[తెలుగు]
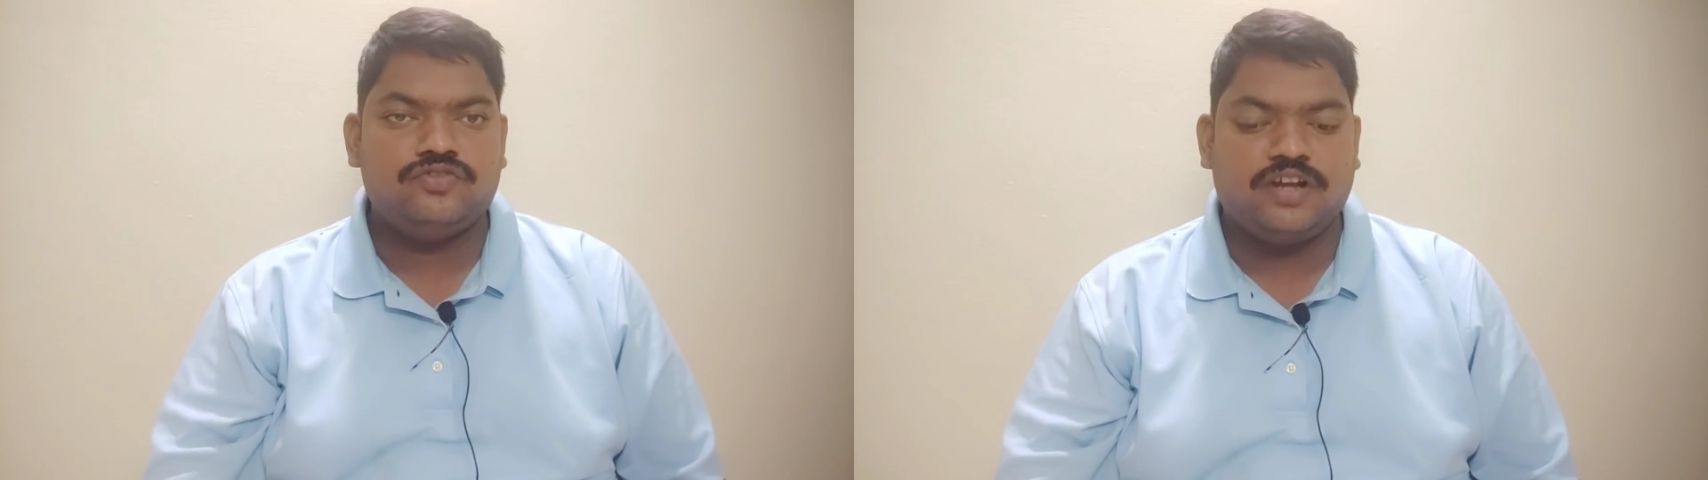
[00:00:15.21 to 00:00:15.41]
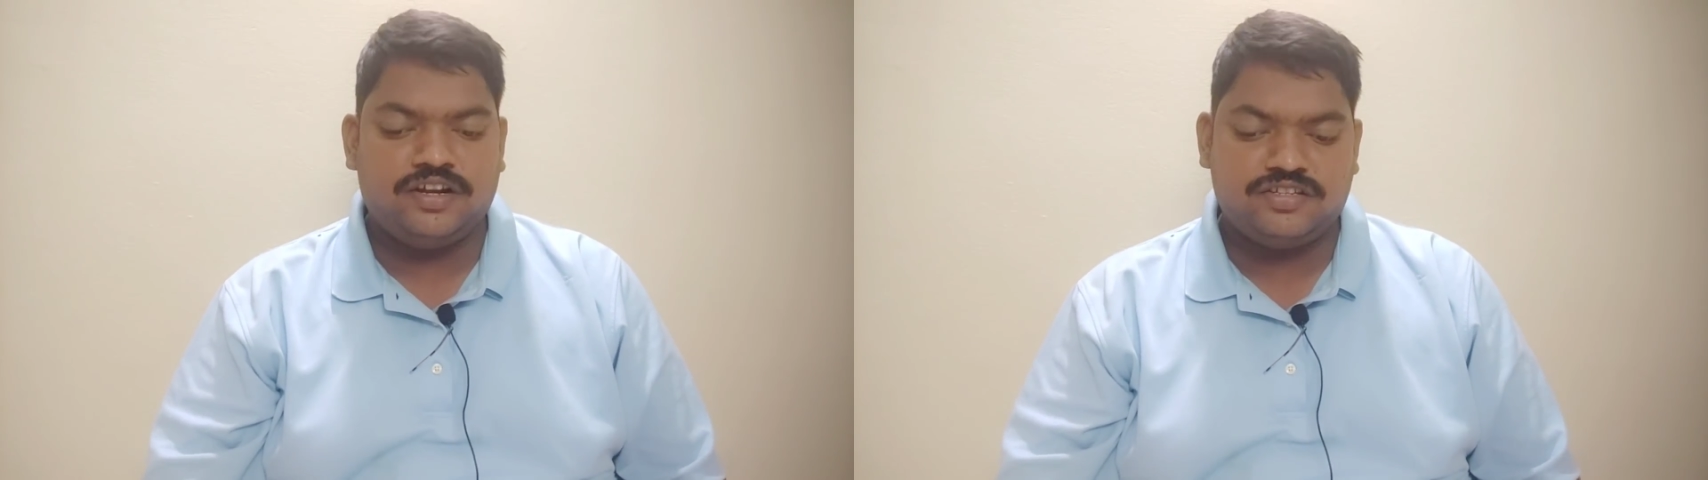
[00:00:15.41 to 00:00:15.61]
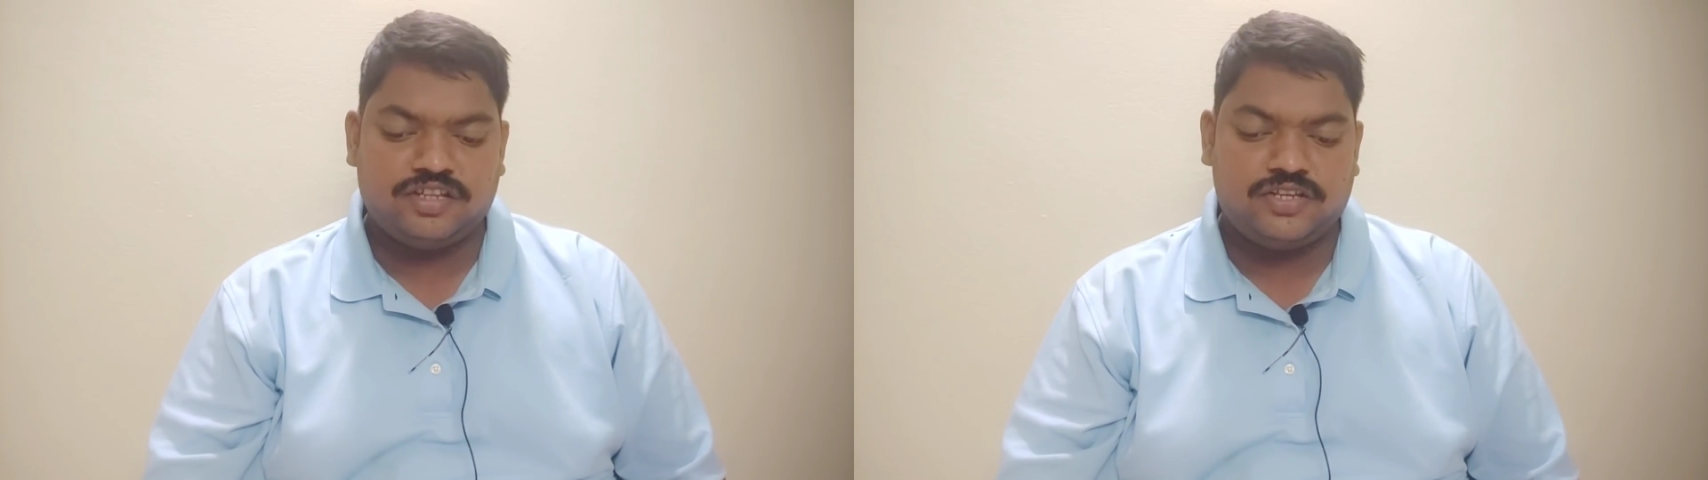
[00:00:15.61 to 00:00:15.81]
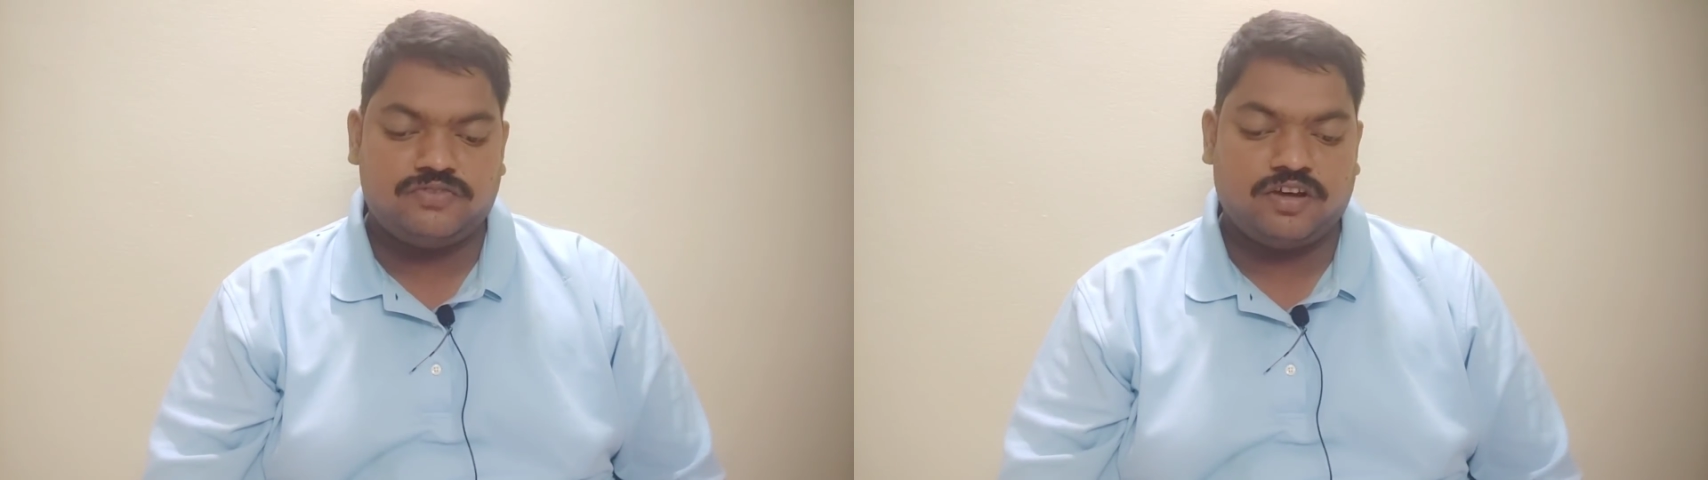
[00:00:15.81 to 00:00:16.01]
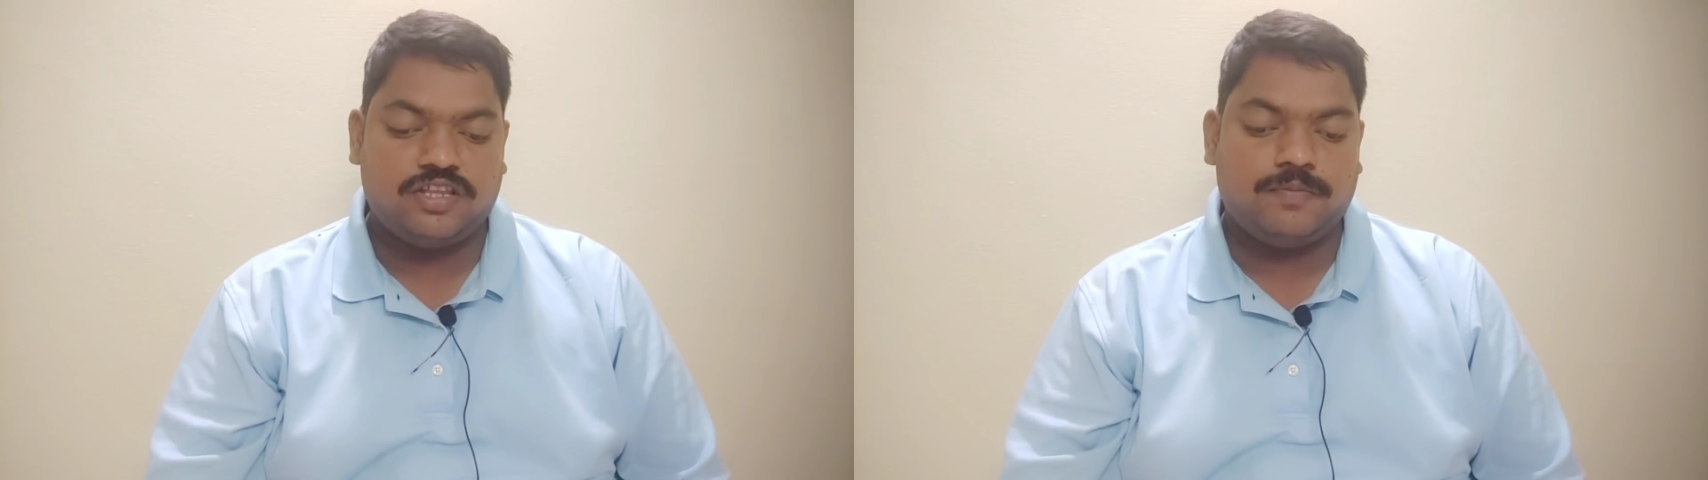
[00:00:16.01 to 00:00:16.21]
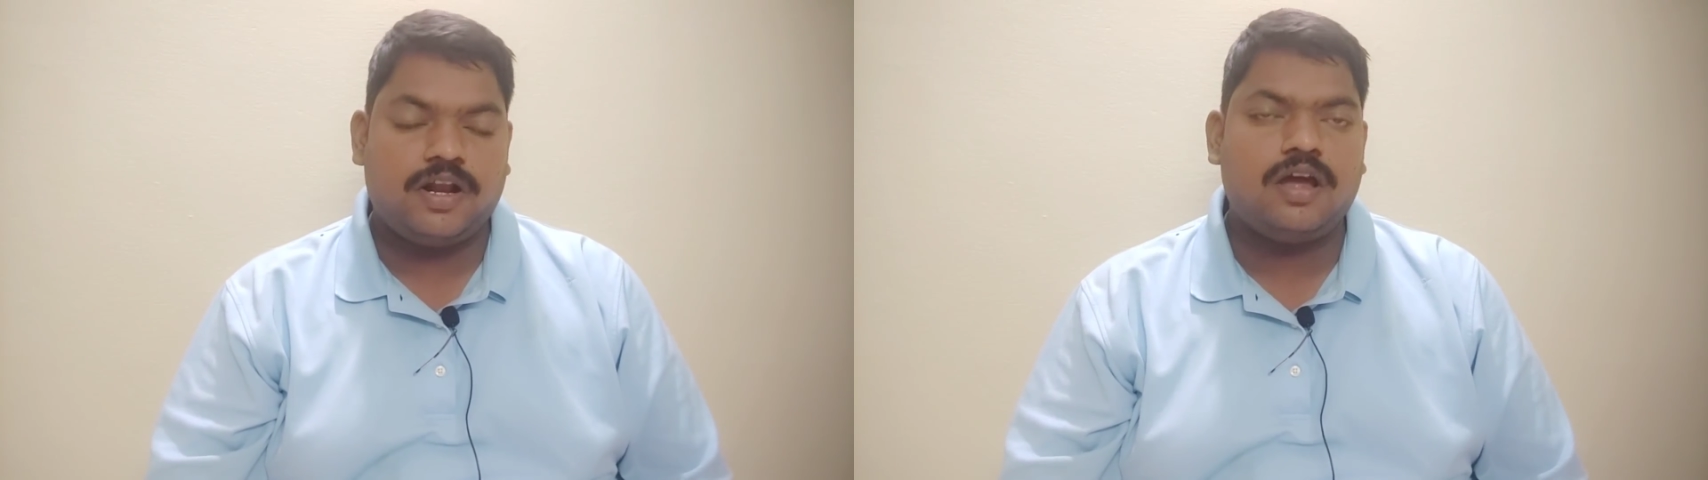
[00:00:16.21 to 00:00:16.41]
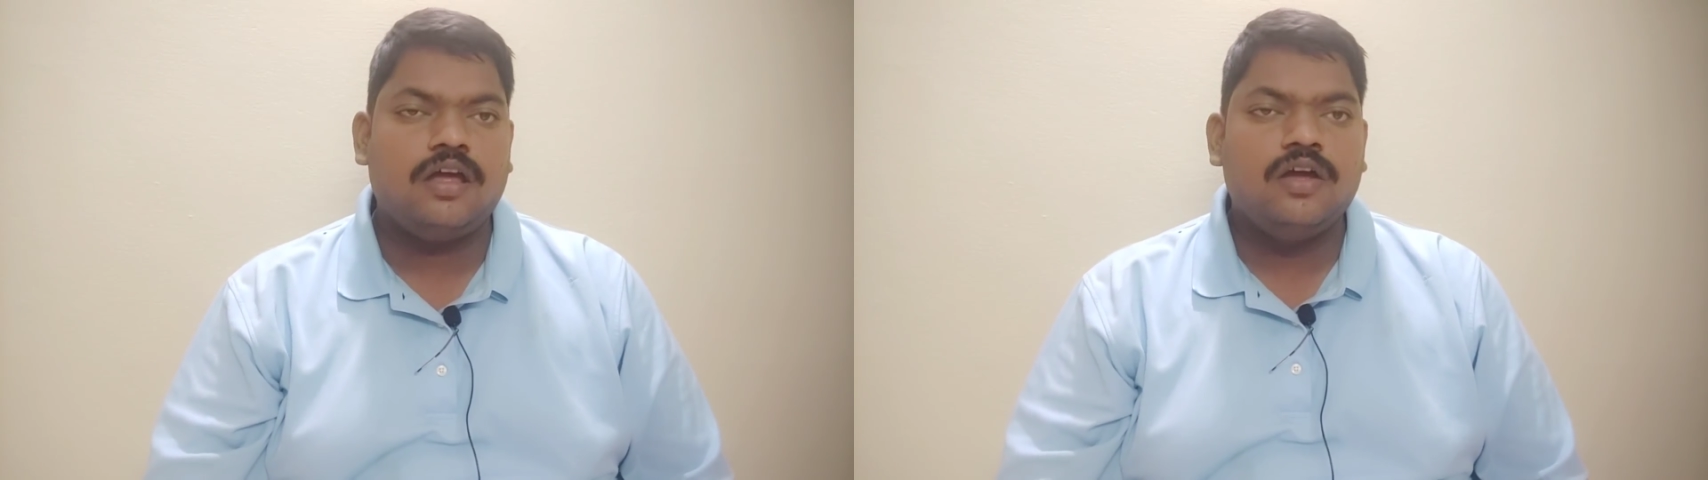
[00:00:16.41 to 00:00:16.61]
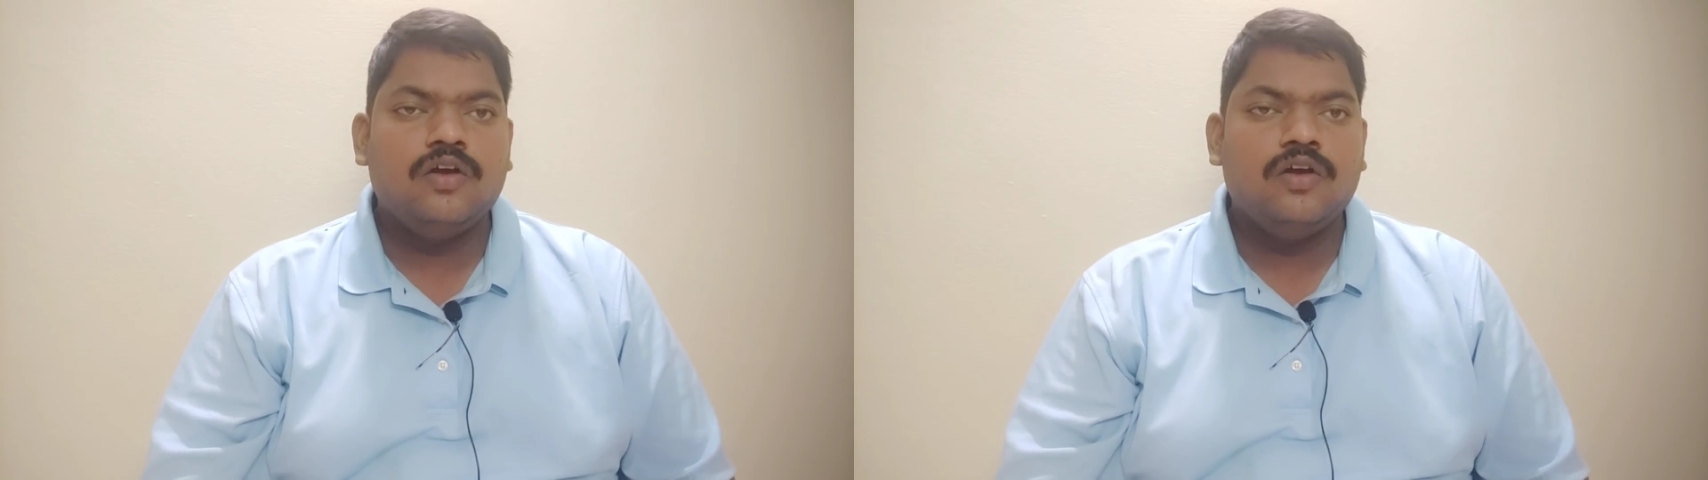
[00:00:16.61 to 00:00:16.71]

న్యూస్ కిలెట్స్కి అయితే స్వాగతం అన్న